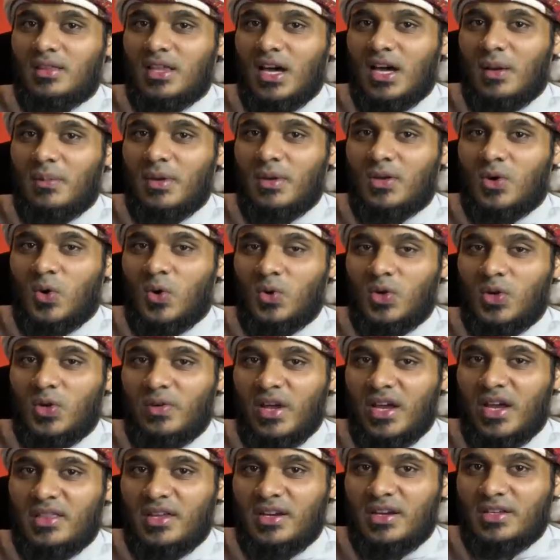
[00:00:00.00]
அதாபை கொண்டு
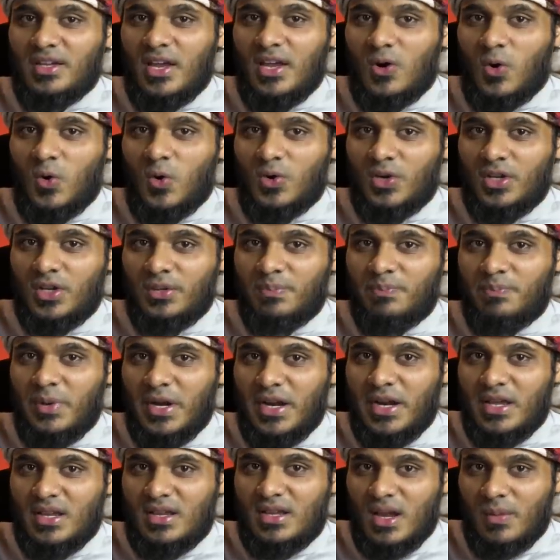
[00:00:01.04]
வேதனையை கொண்டு
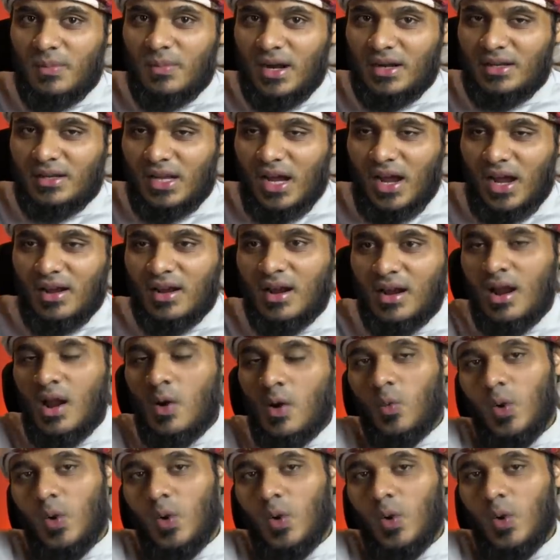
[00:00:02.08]
பீடிக்க மாட்டான்